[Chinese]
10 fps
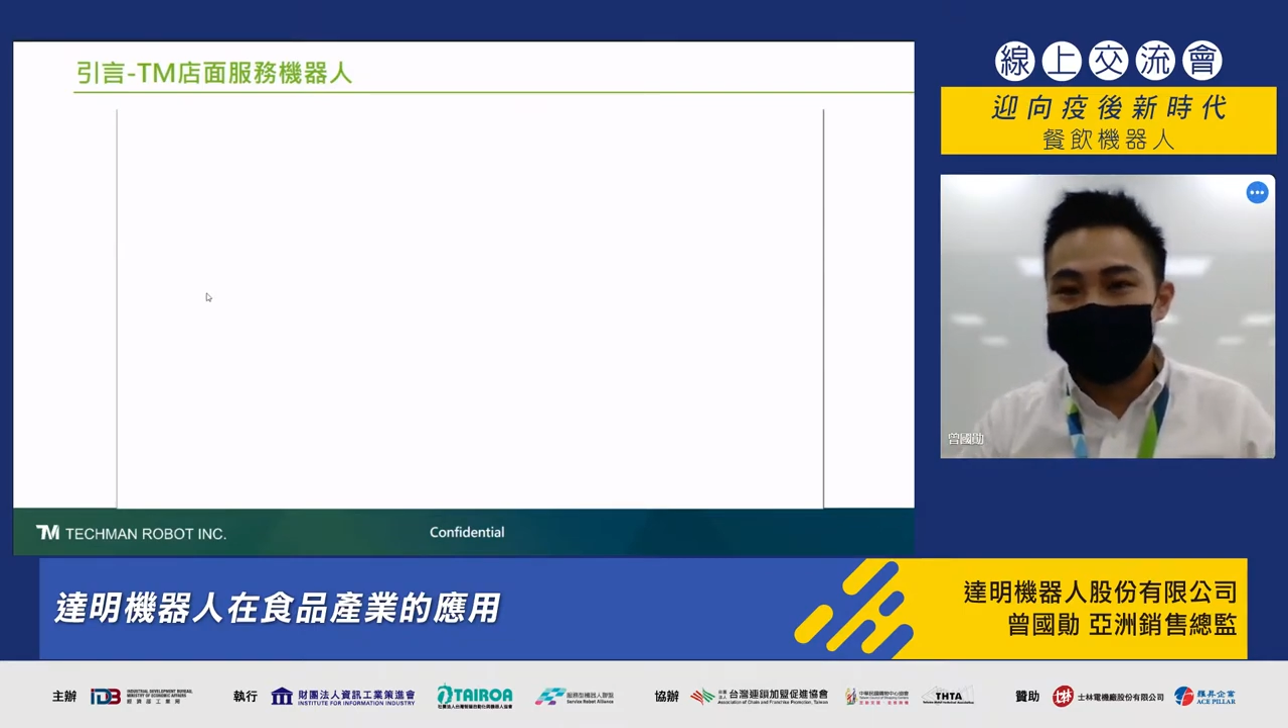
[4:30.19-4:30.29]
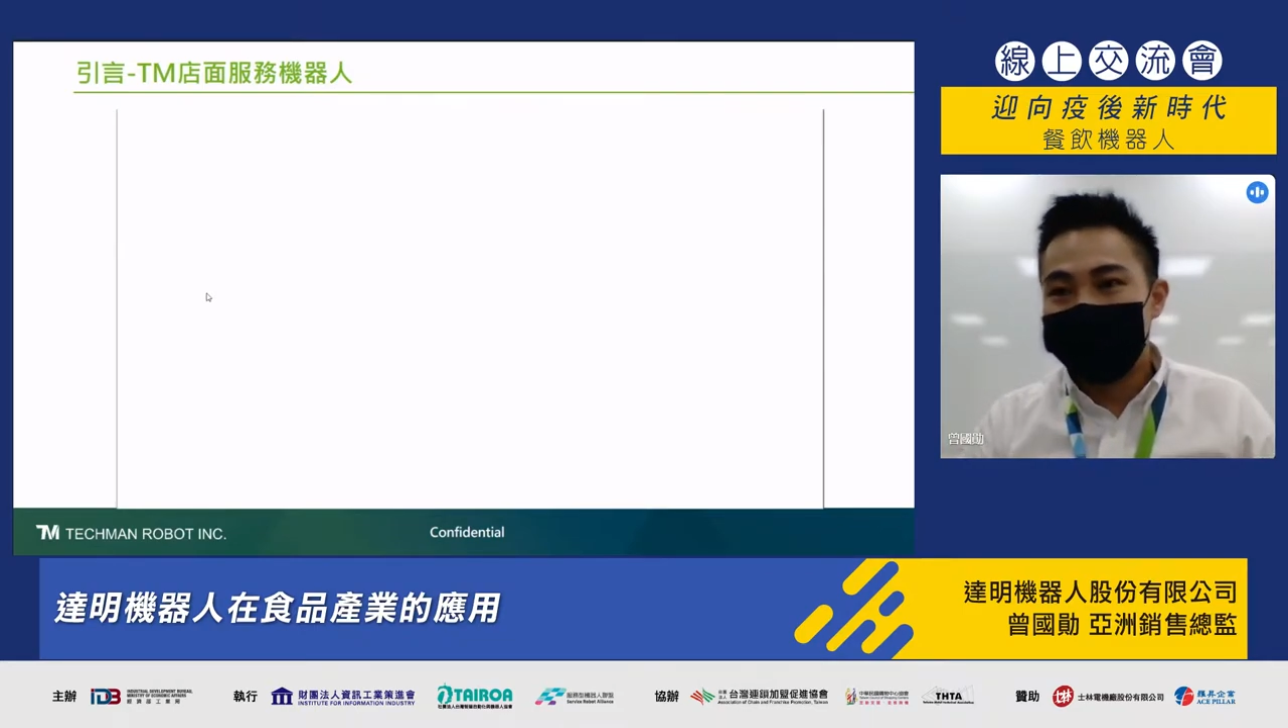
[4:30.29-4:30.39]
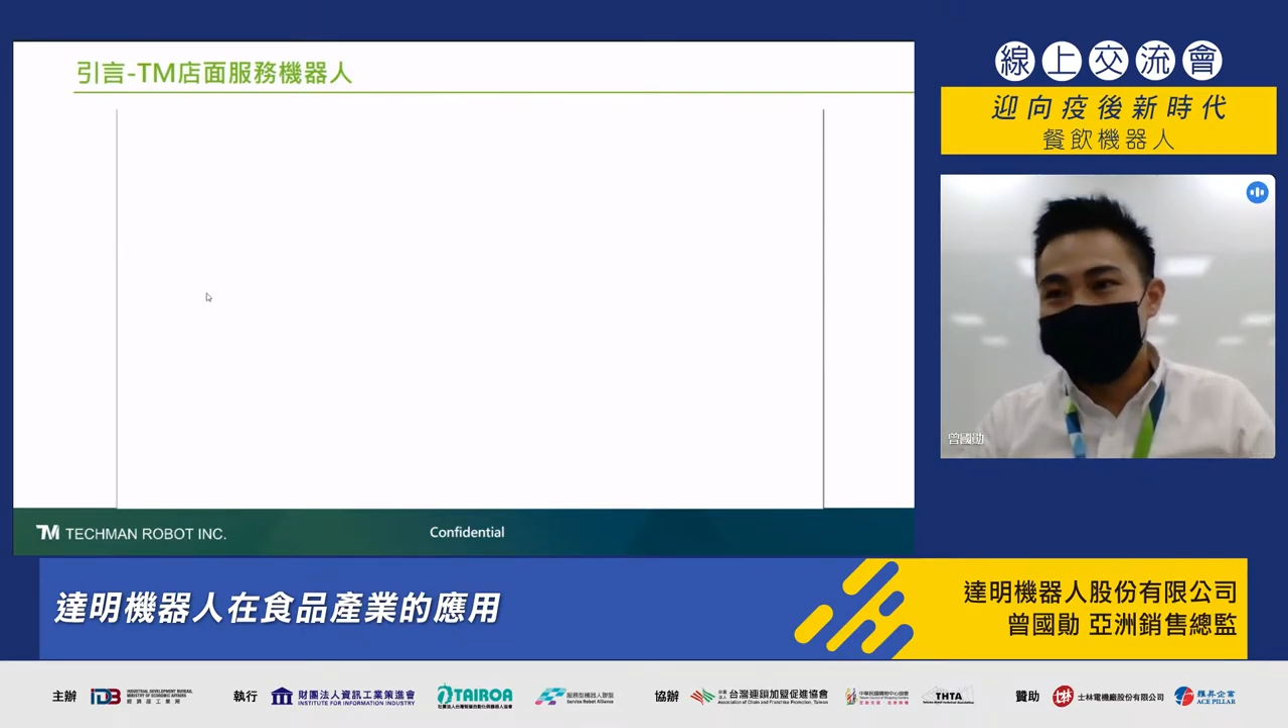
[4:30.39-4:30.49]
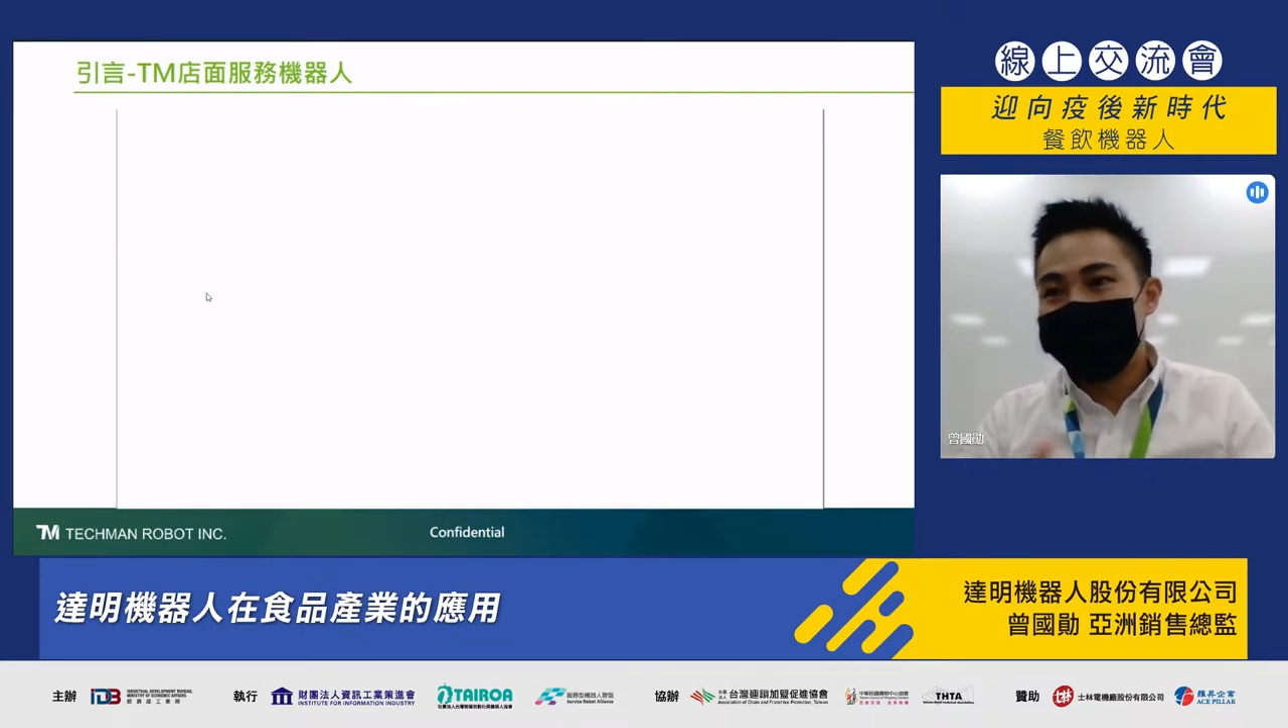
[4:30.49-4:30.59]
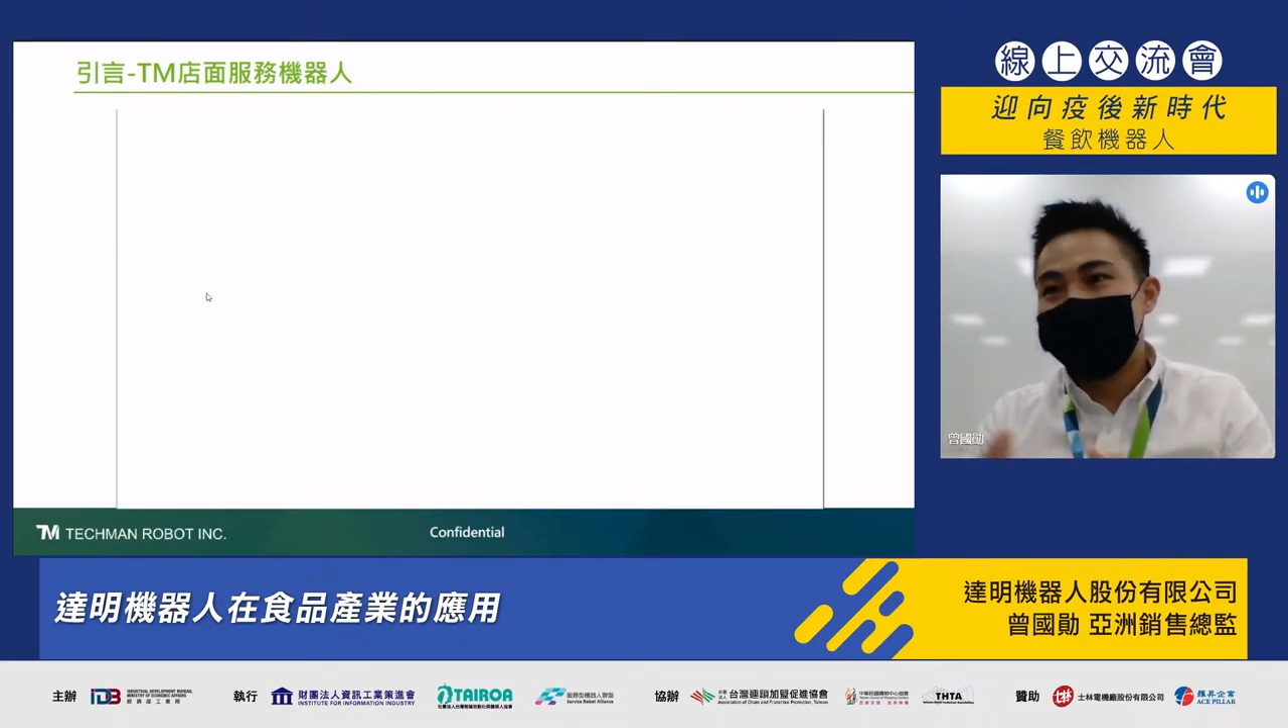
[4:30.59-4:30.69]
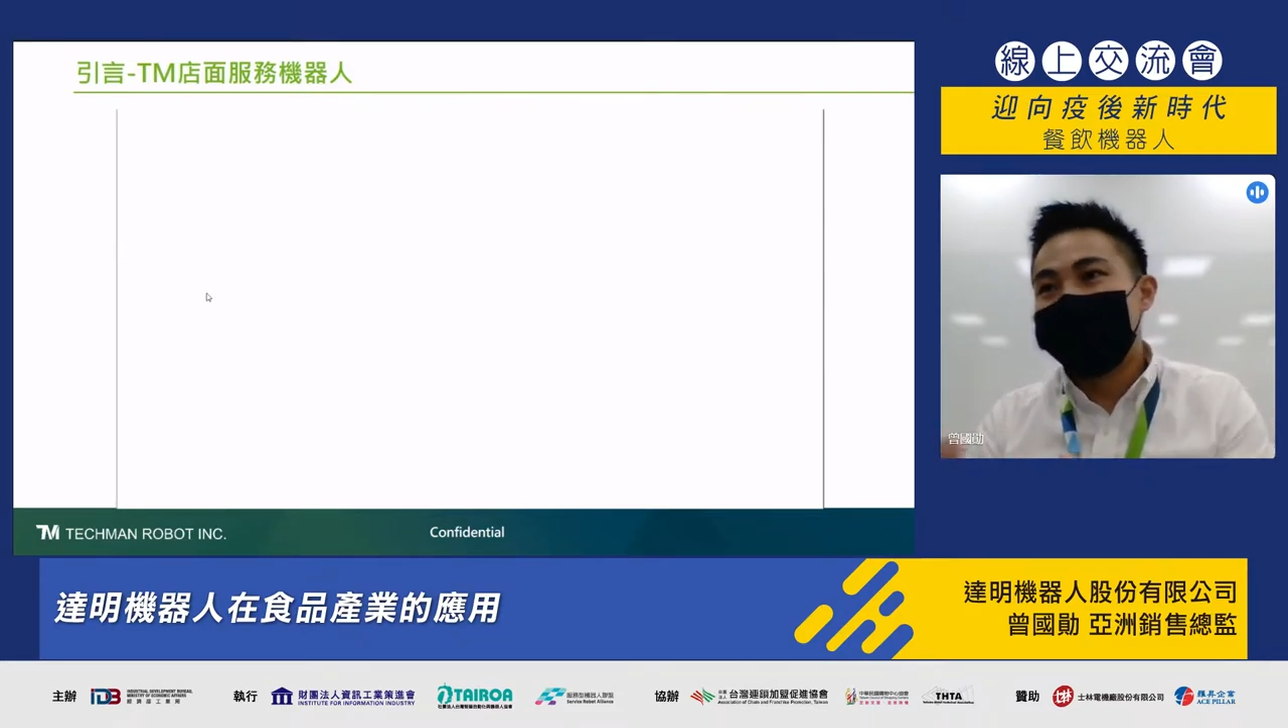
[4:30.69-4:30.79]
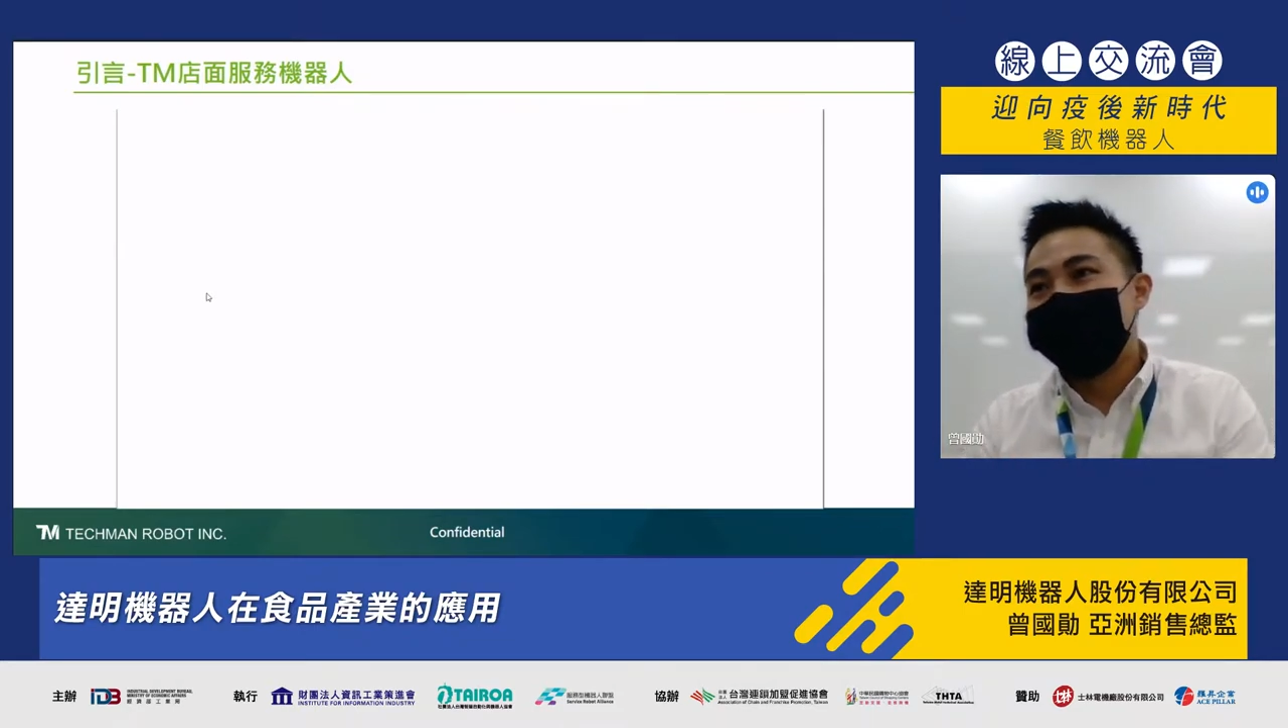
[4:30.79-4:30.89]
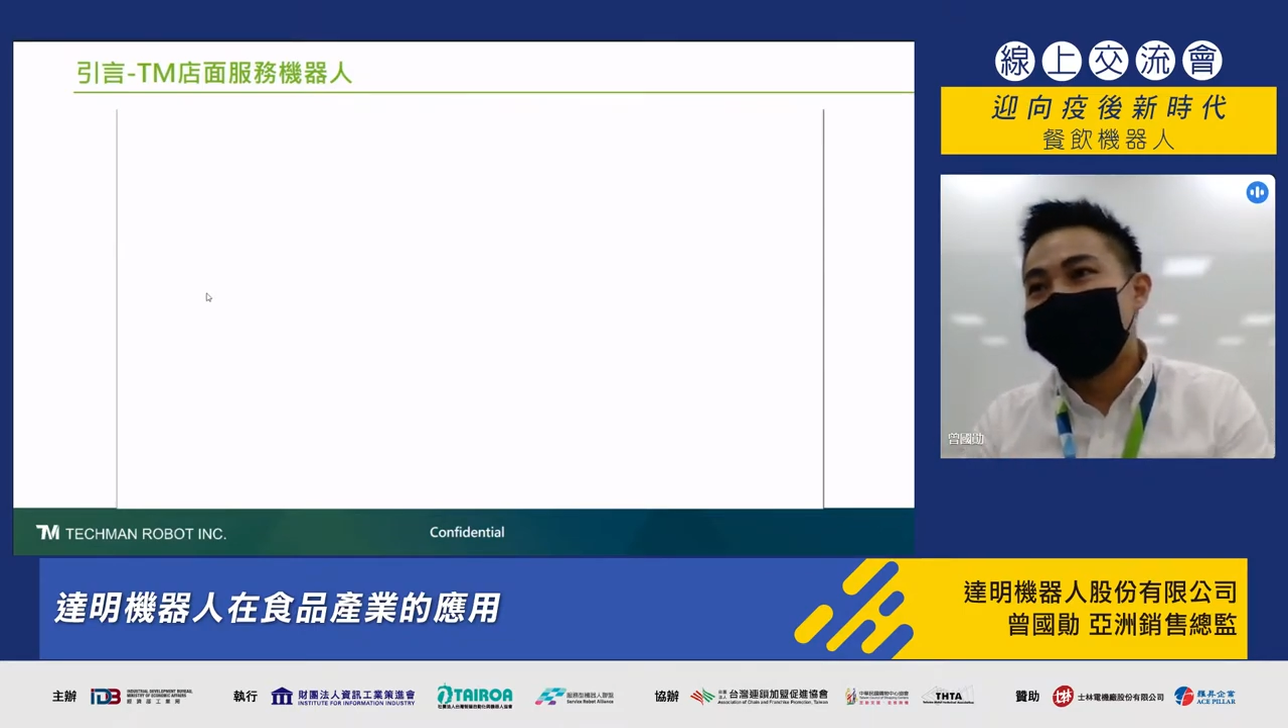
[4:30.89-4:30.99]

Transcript: 尤其刚刚看到